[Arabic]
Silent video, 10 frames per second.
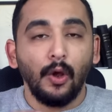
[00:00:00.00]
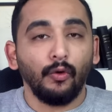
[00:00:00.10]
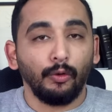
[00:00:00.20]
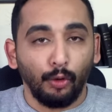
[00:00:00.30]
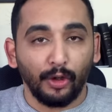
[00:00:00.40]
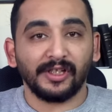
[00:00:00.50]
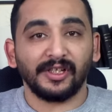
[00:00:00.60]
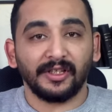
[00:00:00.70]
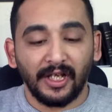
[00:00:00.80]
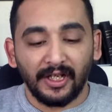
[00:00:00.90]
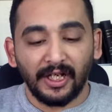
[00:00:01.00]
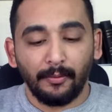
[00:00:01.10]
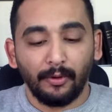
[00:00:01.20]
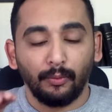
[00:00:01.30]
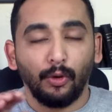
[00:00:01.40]
ومعجزة نقل
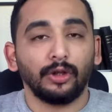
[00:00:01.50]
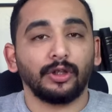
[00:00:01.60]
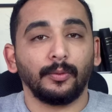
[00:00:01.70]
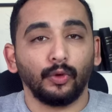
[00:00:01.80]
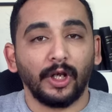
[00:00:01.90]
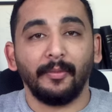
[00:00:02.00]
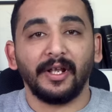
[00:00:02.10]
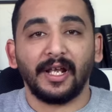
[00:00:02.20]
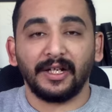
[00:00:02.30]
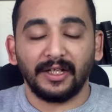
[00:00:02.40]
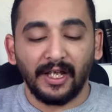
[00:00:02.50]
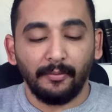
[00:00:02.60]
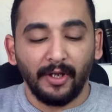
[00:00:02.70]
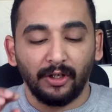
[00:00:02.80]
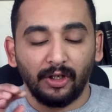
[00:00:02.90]
جبل المقطم وكمان عن
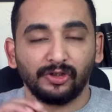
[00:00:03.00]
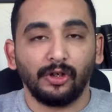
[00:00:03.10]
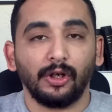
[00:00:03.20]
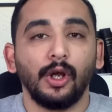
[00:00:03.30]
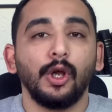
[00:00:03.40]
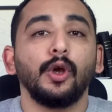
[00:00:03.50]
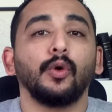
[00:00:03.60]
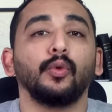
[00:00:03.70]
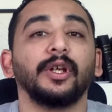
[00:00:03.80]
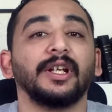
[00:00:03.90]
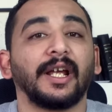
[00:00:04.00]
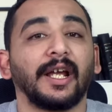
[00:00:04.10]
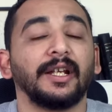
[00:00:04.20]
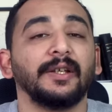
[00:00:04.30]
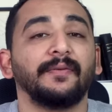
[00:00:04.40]
الجامع الأزهر
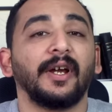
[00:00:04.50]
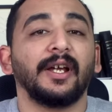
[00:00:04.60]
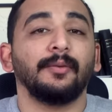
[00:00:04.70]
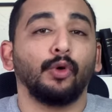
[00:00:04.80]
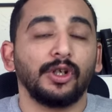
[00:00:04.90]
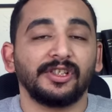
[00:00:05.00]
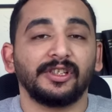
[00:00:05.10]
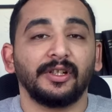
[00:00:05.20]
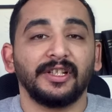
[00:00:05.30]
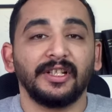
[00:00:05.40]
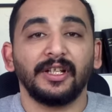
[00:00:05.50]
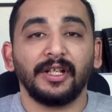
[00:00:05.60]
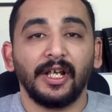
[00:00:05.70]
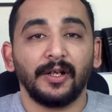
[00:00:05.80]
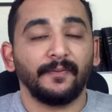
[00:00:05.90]
والخليفة المعز لدين
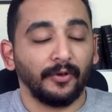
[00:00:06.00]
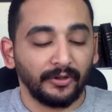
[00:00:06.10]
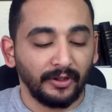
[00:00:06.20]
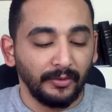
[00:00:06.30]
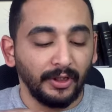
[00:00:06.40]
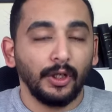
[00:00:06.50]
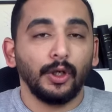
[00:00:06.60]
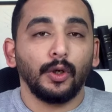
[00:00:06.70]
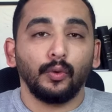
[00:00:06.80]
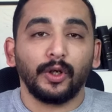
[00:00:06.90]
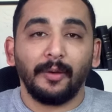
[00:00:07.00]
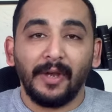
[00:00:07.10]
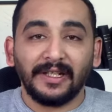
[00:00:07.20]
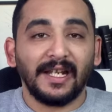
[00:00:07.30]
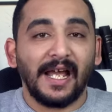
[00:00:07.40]
الله الفاطمي
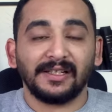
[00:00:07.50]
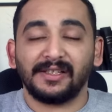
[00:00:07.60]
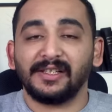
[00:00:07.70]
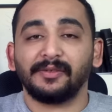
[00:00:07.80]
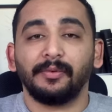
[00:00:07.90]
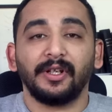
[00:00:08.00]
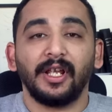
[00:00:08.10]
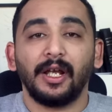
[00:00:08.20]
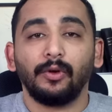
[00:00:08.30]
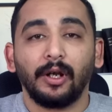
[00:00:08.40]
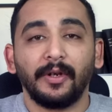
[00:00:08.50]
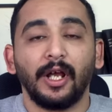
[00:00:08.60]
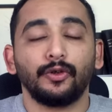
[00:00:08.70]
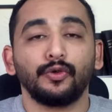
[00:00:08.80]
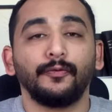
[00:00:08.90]
وكمان العزيز بالله وكمان
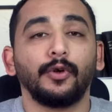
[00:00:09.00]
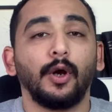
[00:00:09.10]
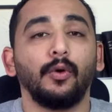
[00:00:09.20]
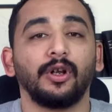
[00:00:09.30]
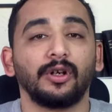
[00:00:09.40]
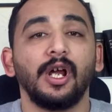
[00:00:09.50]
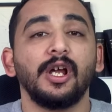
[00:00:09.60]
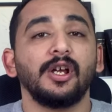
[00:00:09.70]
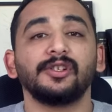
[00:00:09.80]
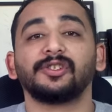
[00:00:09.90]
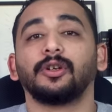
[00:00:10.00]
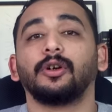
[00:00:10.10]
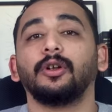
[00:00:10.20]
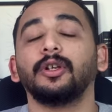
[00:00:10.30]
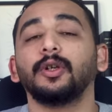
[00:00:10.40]
هتشوفوا جوهر
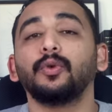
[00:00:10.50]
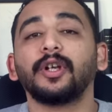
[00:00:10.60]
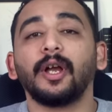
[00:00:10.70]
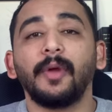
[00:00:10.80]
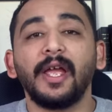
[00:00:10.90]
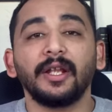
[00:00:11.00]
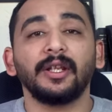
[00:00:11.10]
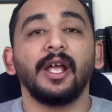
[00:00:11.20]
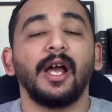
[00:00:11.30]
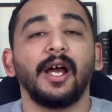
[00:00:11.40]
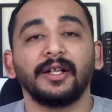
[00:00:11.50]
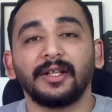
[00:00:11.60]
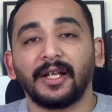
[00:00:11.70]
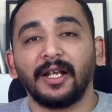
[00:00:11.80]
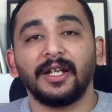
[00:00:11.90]
الصقلي وكمان
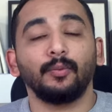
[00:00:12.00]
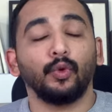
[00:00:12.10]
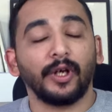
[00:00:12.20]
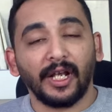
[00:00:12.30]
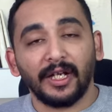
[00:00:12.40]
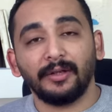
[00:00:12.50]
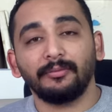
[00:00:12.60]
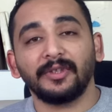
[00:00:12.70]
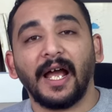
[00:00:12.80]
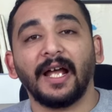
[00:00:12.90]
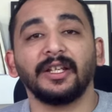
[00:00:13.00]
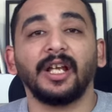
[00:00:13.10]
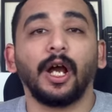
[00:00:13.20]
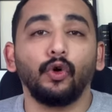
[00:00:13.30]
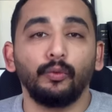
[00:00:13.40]
هنتكلم واتكلمنا عن
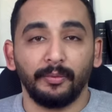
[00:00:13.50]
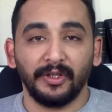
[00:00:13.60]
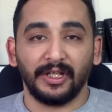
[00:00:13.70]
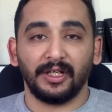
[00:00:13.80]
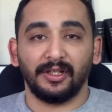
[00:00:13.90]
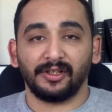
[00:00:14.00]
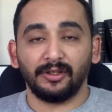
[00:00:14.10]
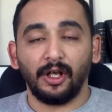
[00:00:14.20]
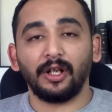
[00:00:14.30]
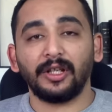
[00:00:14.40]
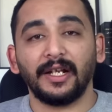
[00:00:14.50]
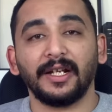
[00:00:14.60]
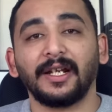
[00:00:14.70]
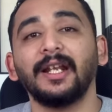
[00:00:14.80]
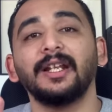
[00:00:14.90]
يعقوب ابن كلس النهاردة
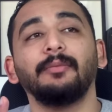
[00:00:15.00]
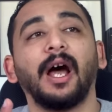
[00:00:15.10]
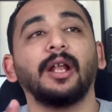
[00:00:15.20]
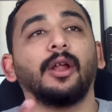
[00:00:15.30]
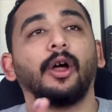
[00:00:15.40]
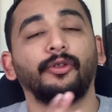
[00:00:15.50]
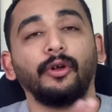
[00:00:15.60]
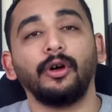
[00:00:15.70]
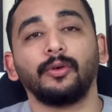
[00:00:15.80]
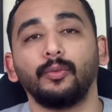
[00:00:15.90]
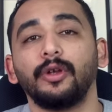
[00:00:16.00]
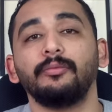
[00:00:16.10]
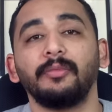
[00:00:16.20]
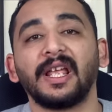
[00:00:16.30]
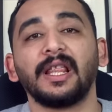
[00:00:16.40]
هنتكلم عن أثار
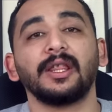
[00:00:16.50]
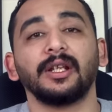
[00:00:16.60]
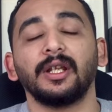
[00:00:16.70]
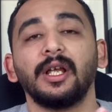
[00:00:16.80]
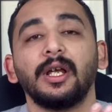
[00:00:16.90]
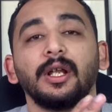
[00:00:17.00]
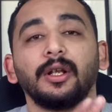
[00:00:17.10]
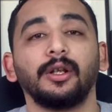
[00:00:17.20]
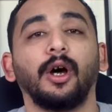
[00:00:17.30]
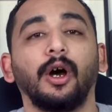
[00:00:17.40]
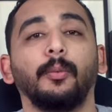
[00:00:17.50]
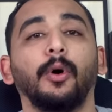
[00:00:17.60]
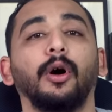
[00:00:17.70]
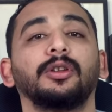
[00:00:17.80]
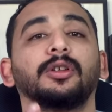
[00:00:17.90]
مهمة جدا
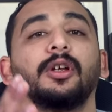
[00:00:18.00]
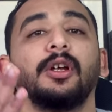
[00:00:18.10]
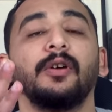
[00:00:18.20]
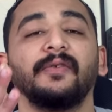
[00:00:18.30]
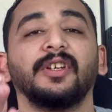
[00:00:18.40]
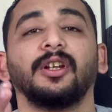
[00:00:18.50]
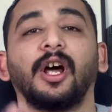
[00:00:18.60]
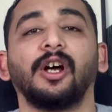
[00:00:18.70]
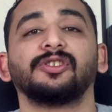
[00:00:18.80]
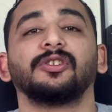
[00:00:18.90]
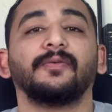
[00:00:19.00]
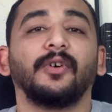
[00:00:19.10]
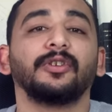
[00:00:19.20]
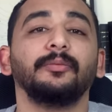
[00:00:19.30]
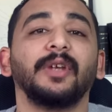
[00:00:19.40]
للأقباط في العصر
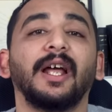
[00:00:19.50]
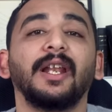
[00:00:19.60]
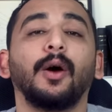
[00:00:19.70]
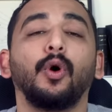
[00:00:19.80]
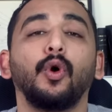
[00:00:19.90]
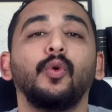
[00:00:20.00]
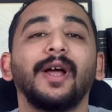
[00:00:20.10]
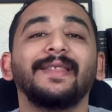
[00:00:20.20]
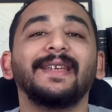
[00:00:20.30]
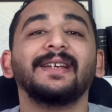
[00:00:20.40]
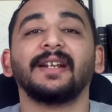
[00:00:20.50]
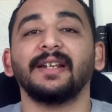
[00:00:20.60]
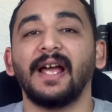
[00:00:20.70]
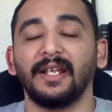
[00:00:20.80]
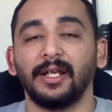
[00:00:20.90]
الفاطمي ألا وهو دير
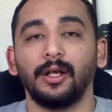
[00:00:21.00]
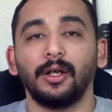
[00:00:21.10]
نهيه